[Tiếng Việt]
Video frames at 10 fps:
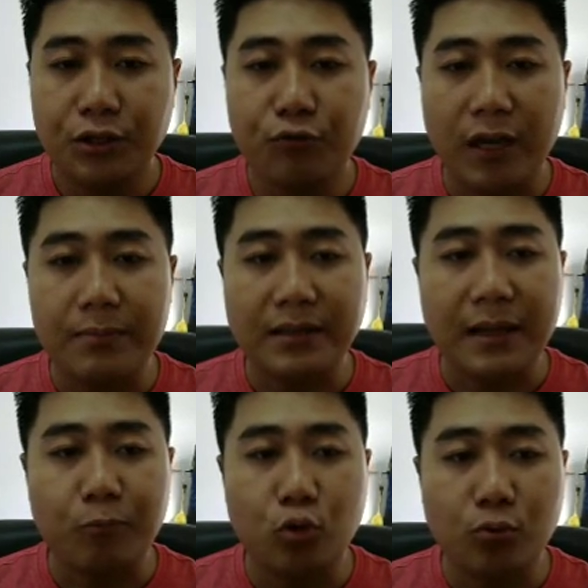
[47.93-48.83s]
Như vậy bài
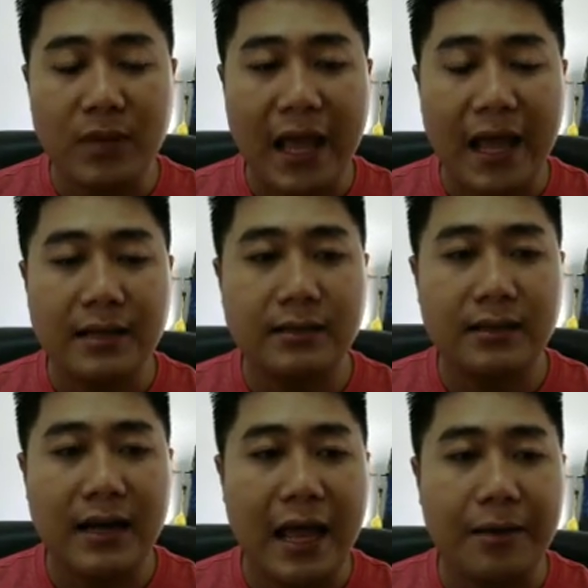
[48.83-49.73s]
tập của chúng ta
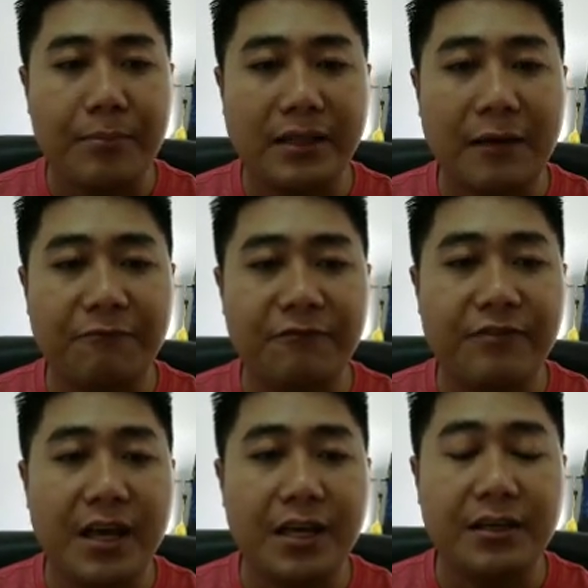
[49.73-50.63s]
là bài tập
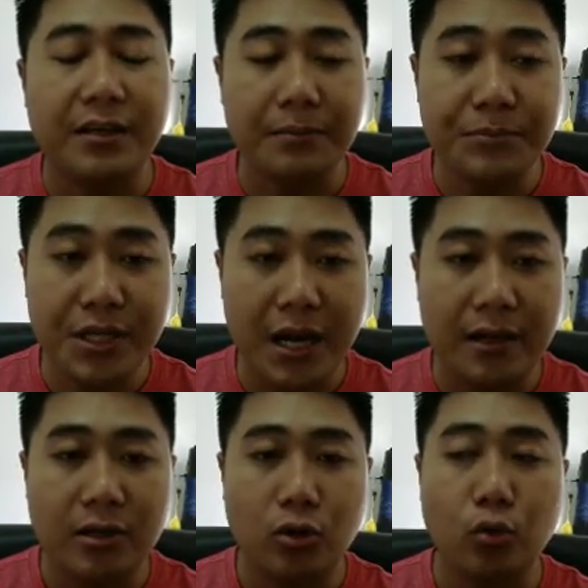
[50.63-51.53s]
về kiểm tra
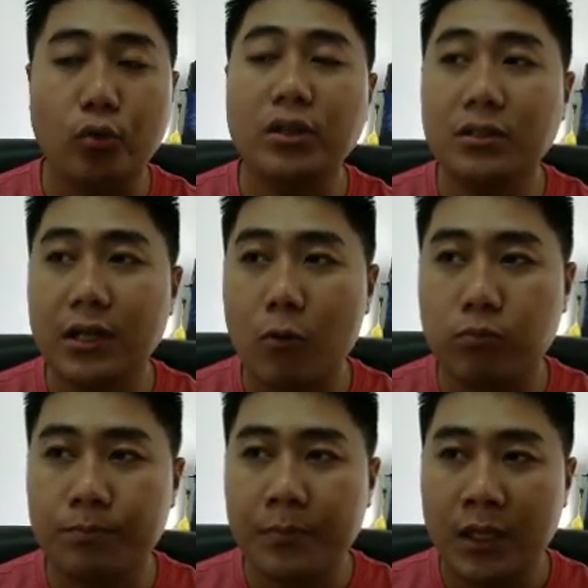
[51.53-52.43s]
chuỗi tương đồng.
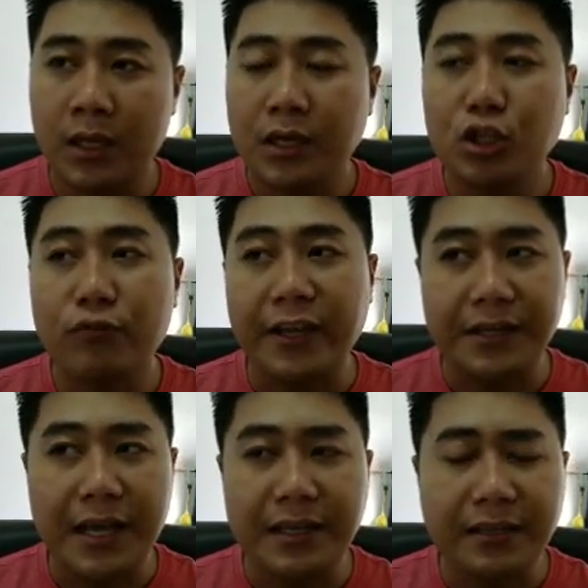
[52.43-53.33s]
Như vậy
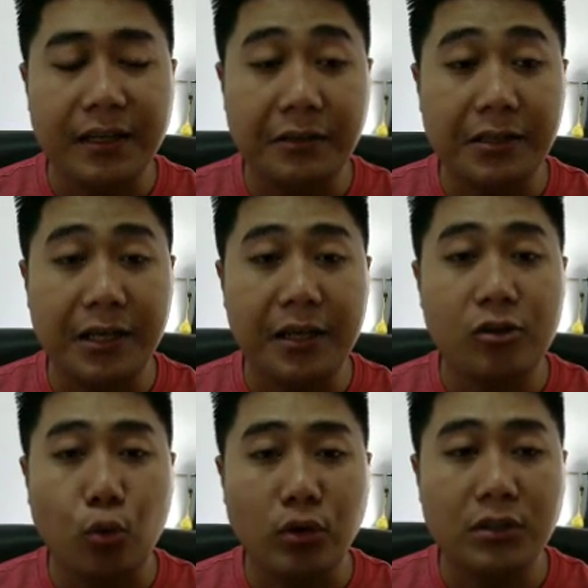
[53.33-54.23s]
ở đây định nghĩa
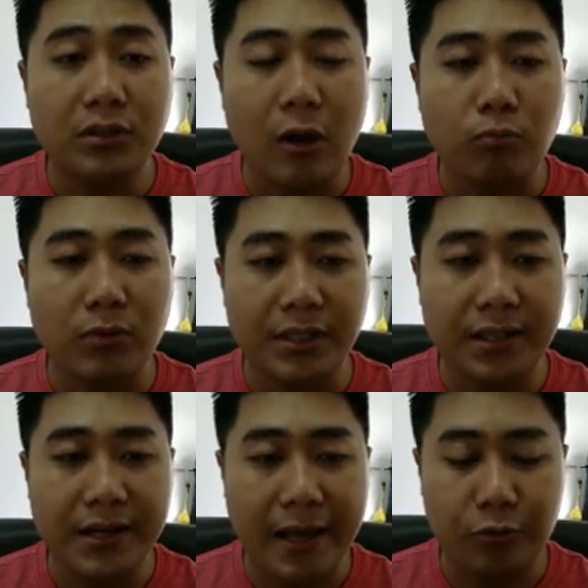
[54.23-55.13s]
chuỗi tương đồng là như
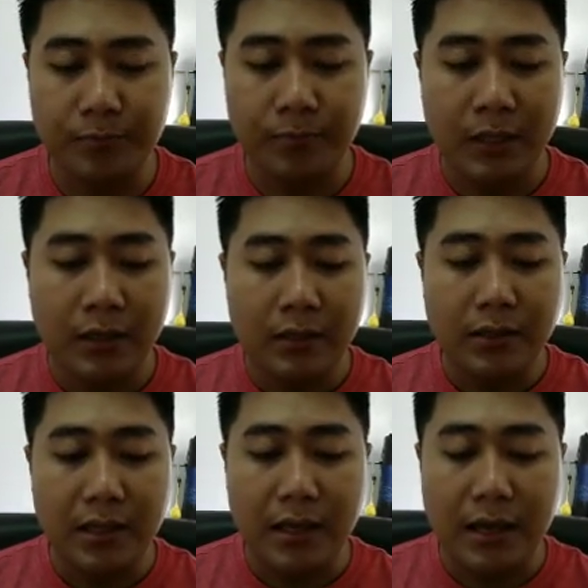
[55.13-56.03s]
thế nào?
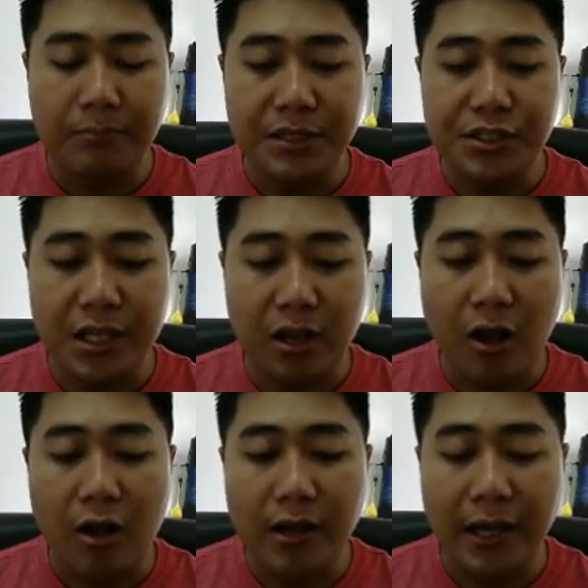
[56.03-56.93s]
Thì à, mình sẽ
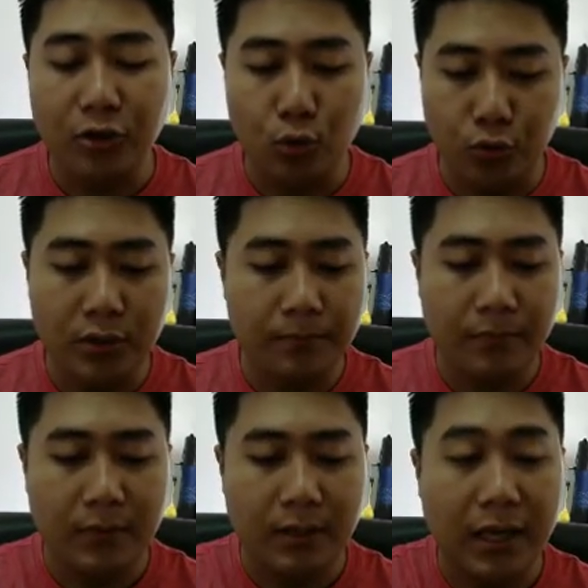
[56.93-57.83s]
có hai chuỗi
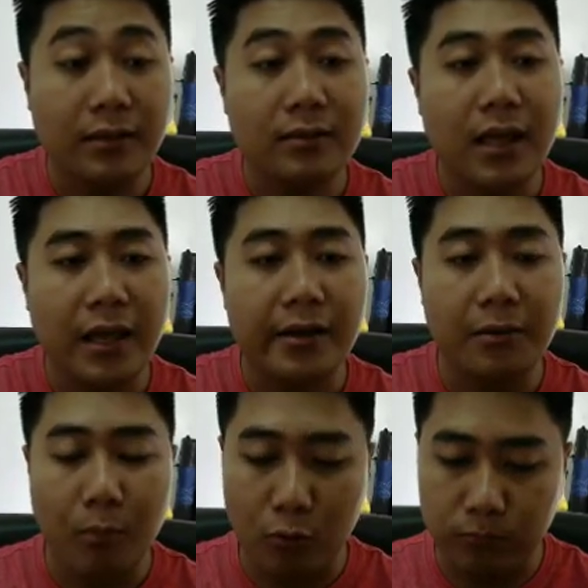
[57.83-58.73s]

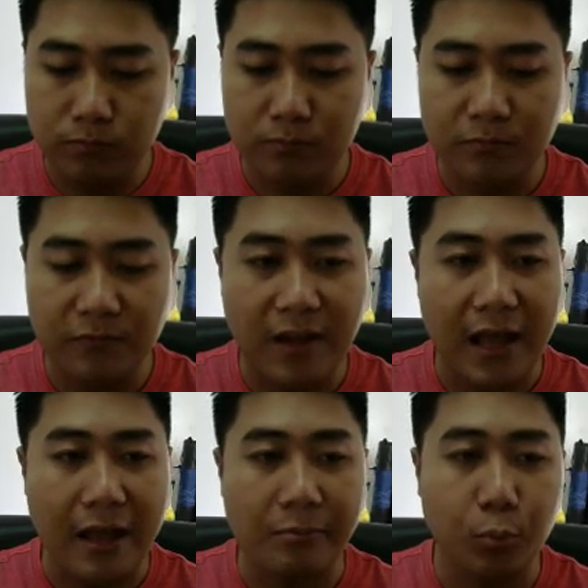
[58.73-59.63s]
str1
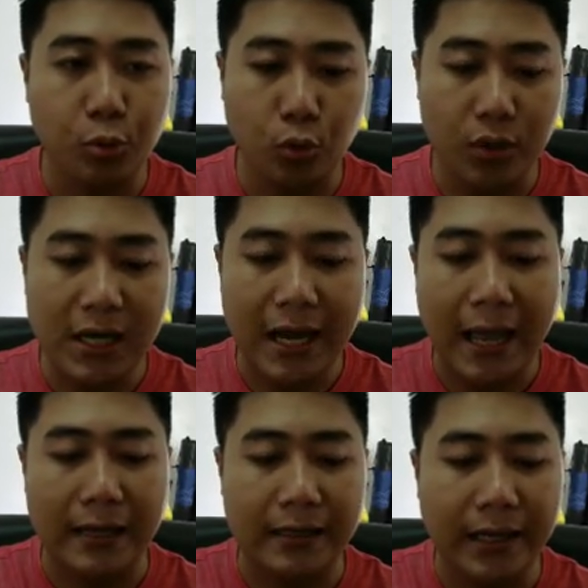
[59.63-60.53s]
và một chuỗi
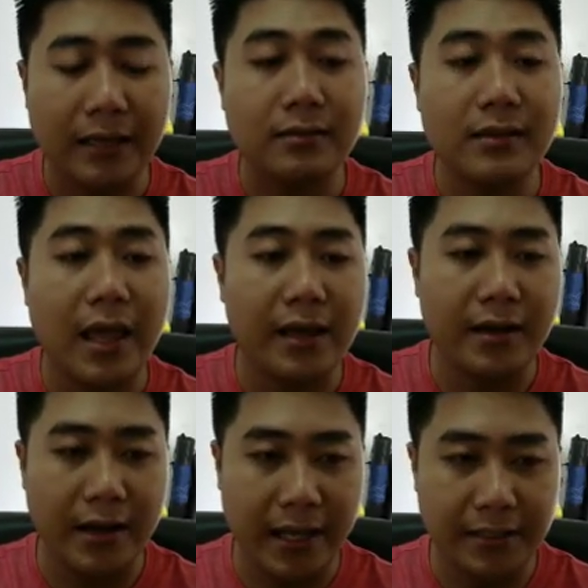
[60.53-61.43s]
là
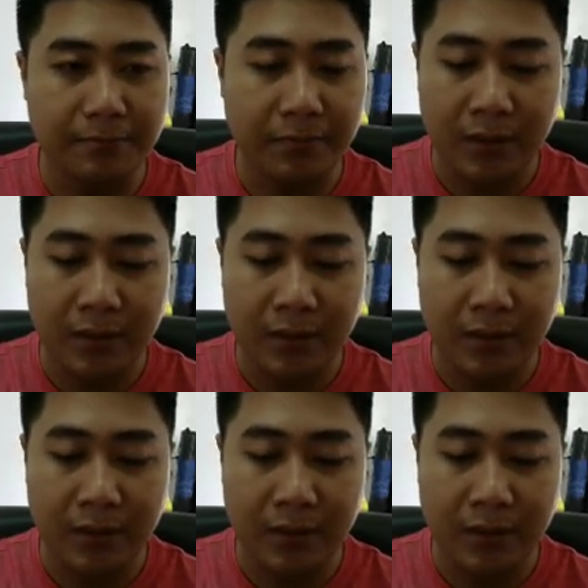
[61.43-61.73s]
STR2.